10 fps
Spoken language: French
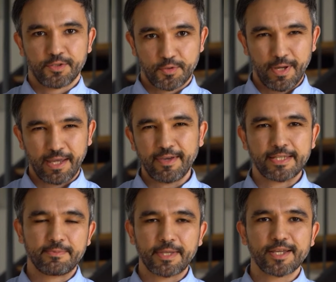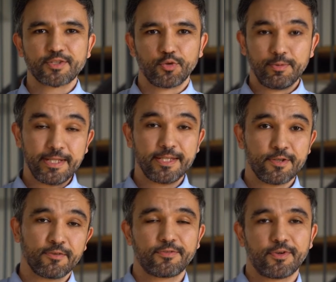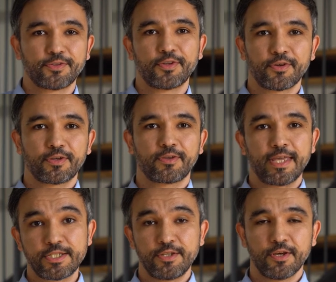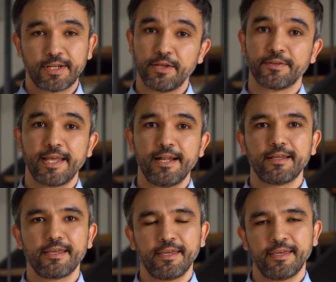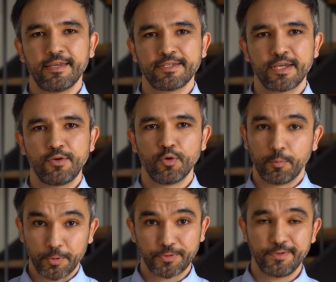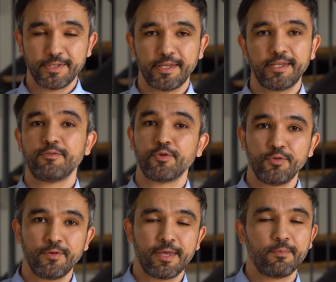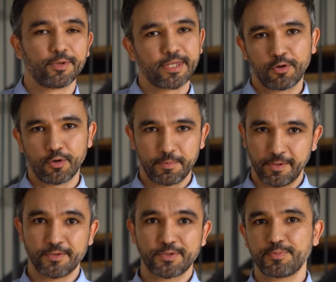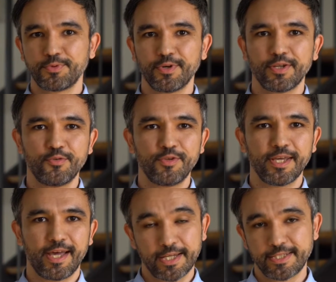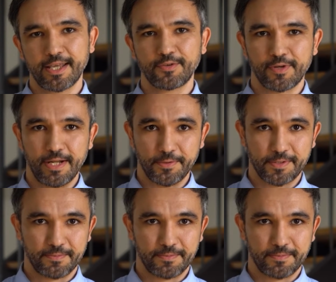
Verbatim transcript: Euh, je suis arrivé à Simtrax en 2019 en tant qu'ingénieur clientèle et j'ai eu l'opportunité d'évoluer, monter en compétences pour euh, devenir architecte cloud.